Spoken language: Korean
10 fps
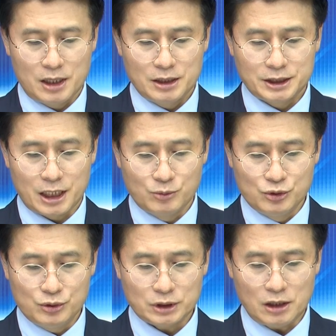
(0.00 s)
재무
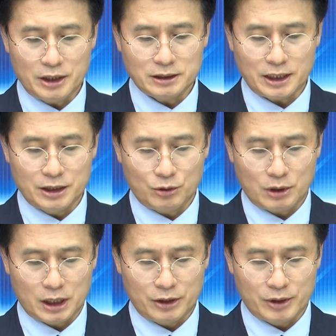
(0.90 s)
설계사의
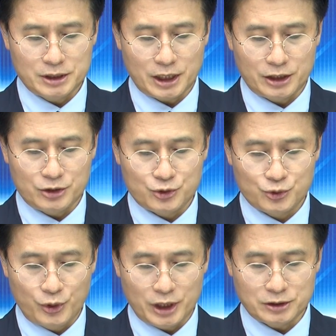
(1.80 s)
역할이 굉장히
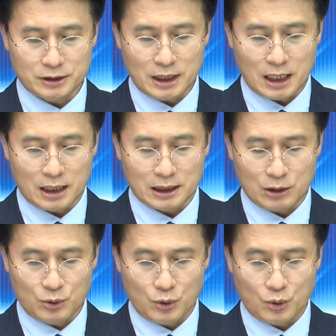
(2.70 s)

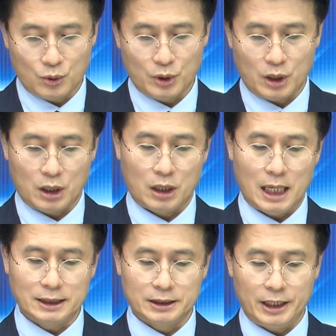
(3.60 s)
중요해졌다라고
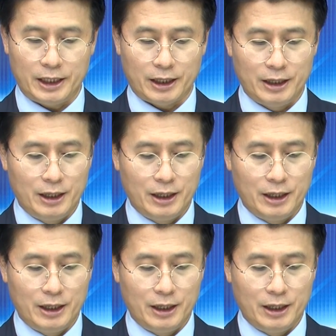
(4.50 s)
하는데,